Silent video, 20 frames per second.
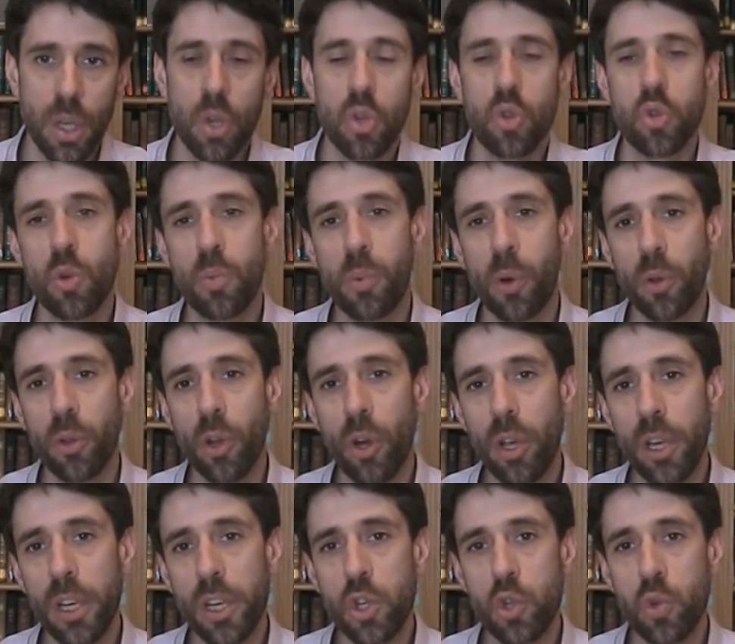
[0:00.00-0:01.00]
Cependant,
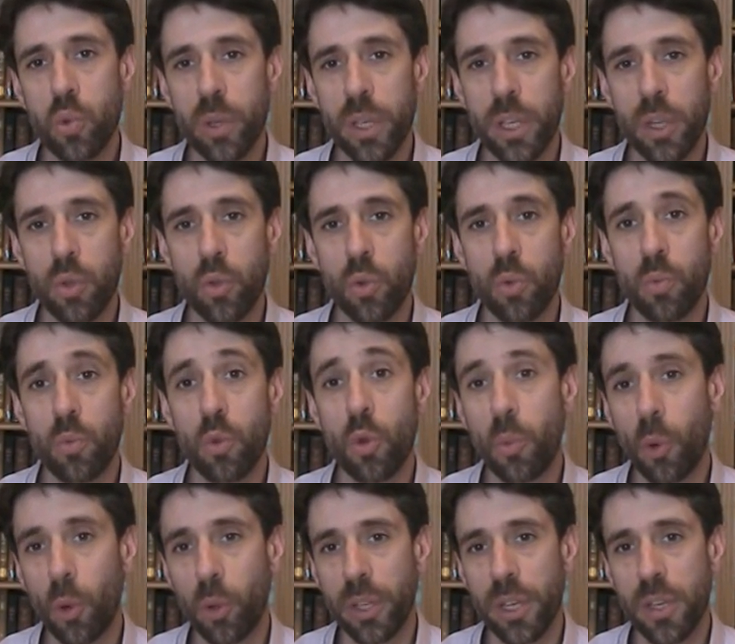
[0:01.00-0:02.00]
il jouit de
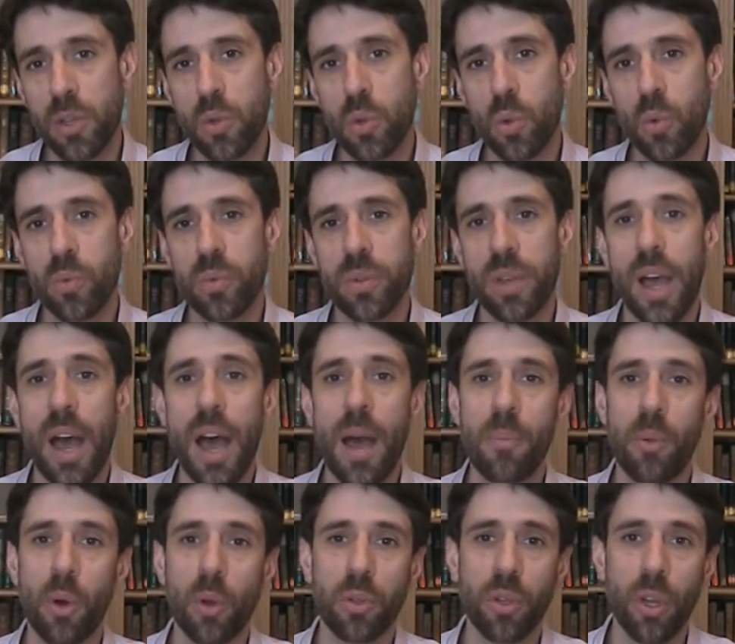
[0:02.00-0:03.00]
protections
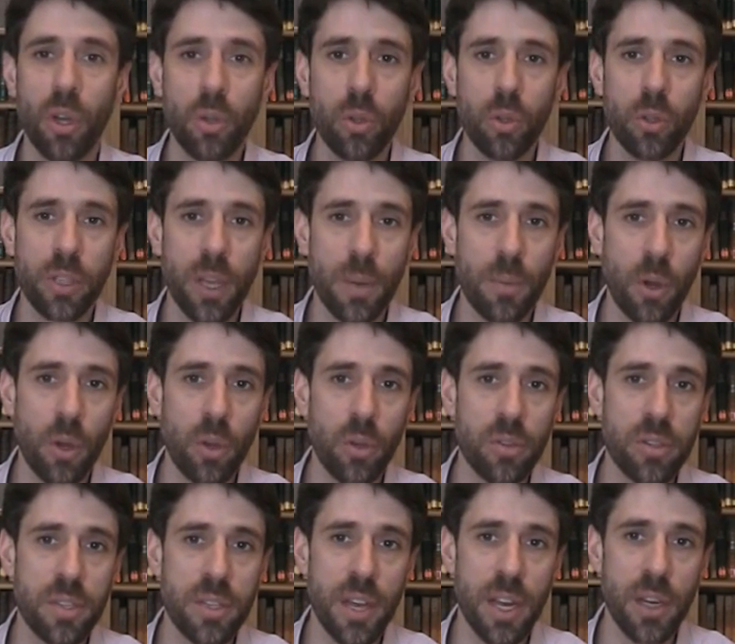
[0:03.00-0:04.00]
importantes, notamment
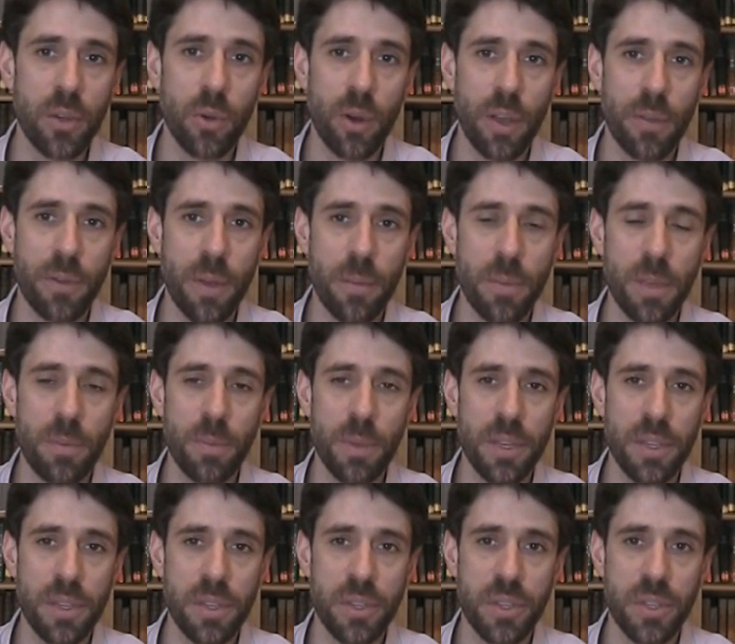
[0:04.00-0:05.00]
celle de la famille
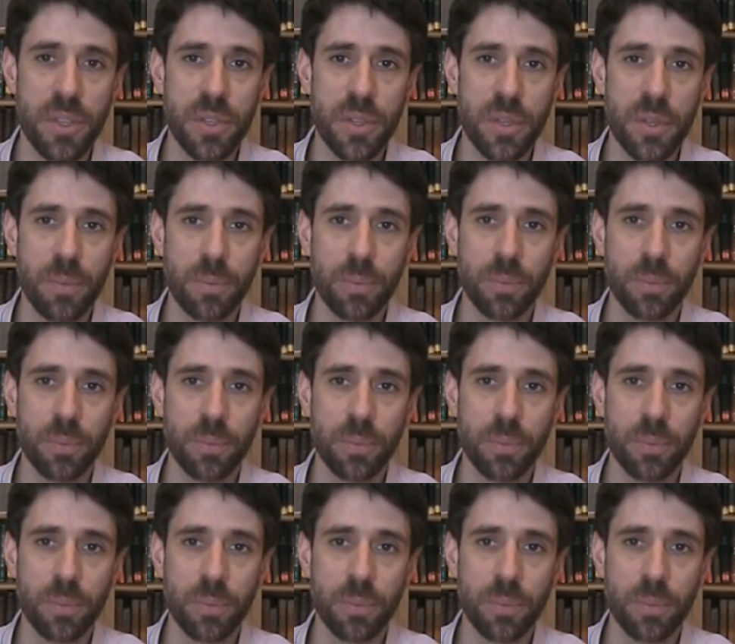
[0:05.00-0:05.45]
Médicis.